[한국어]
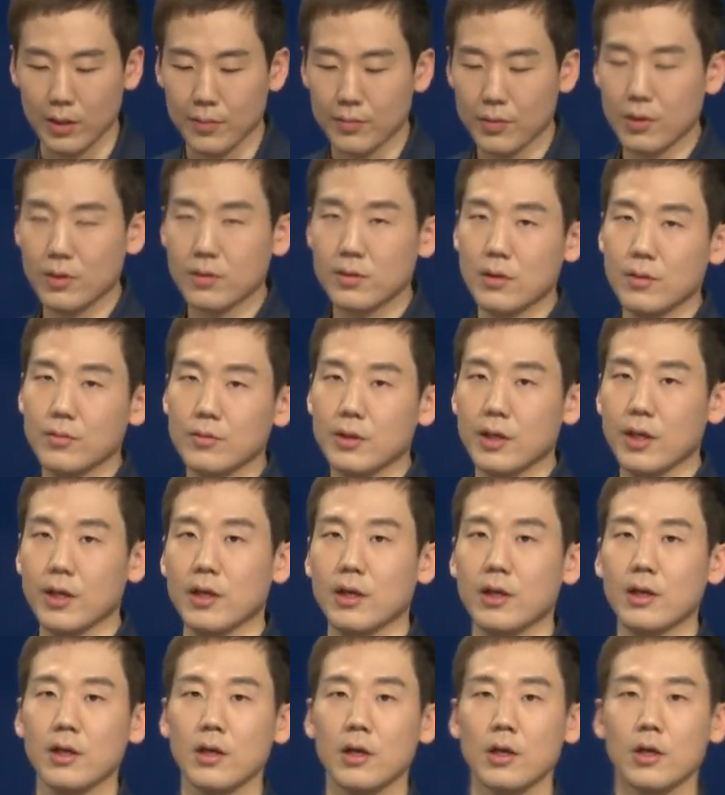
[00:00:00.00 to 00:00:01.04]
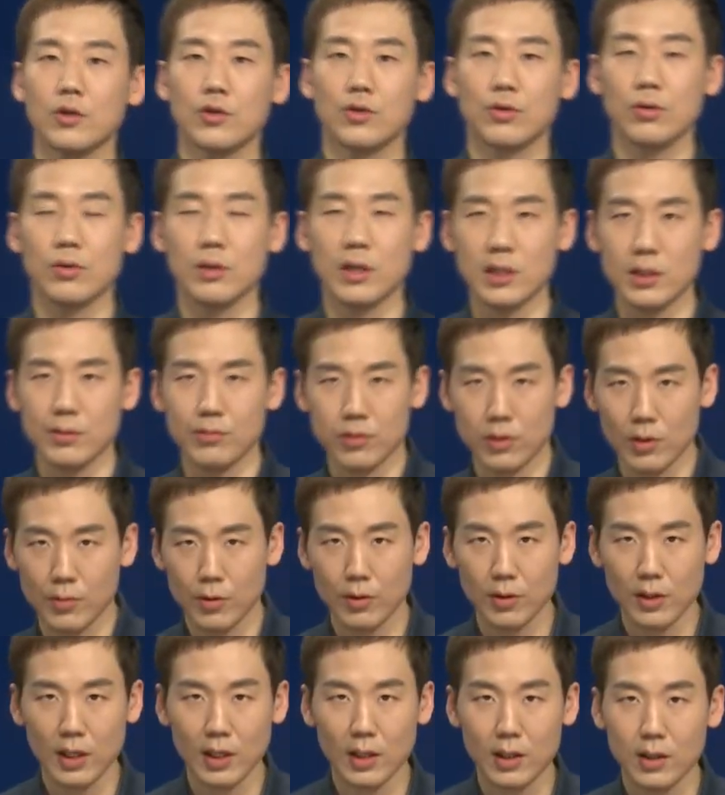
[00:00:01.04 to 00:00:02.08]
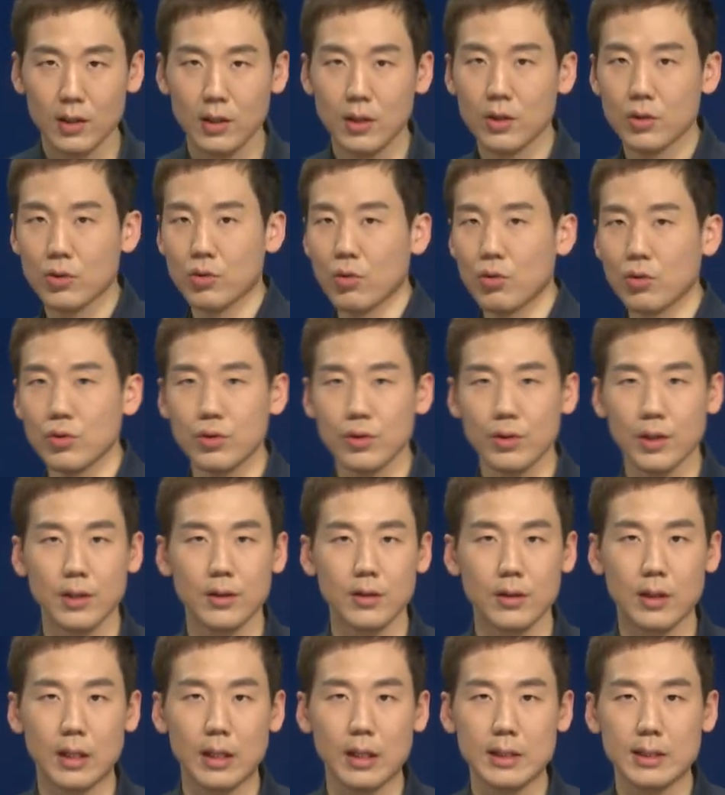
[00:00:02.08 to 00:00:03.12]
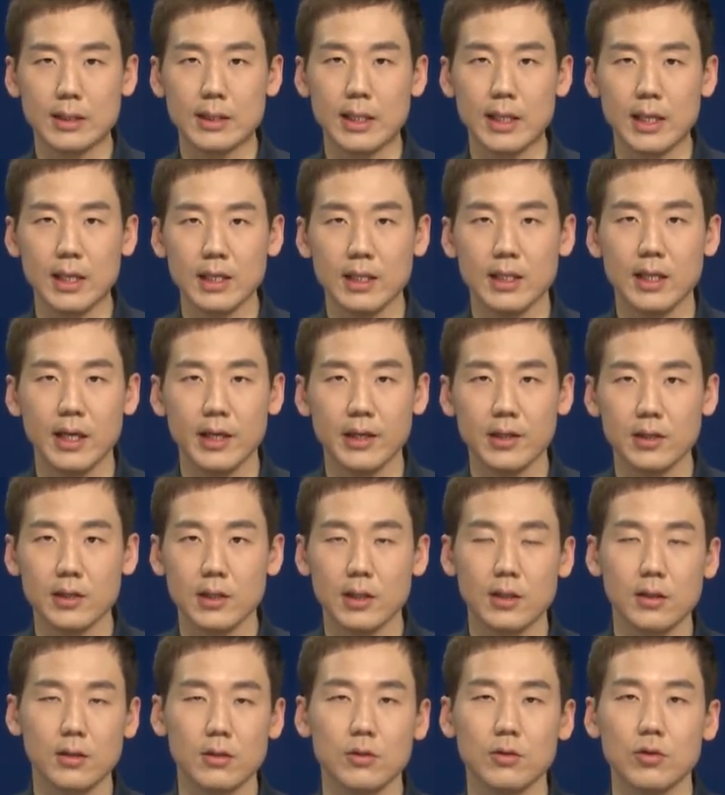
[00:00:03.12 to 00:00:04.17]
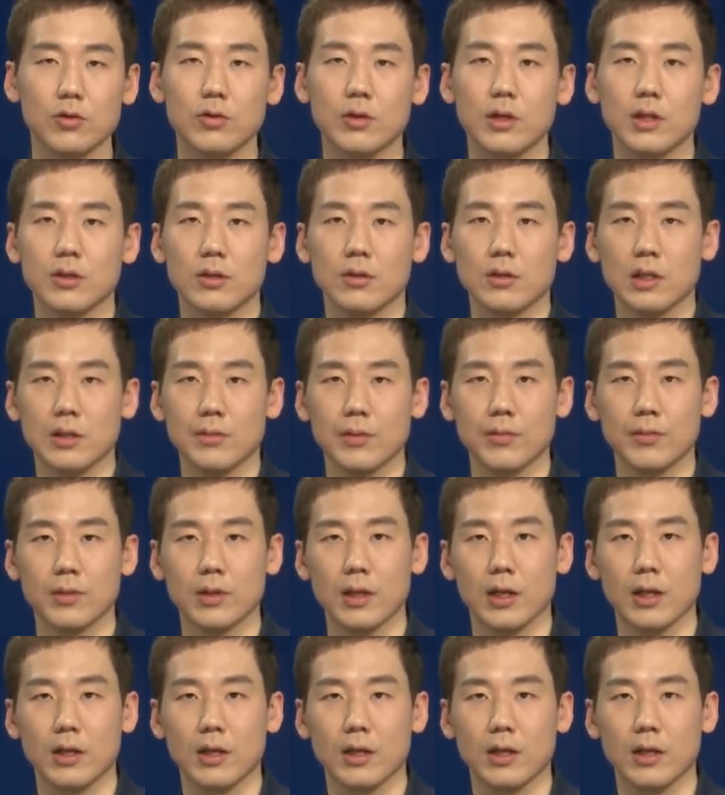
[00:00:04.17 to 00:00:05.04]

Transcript: 평서문에 주로 다시 물어보거나 동조하거나 제안이나 해결책을 던져주는 게 정답입니다.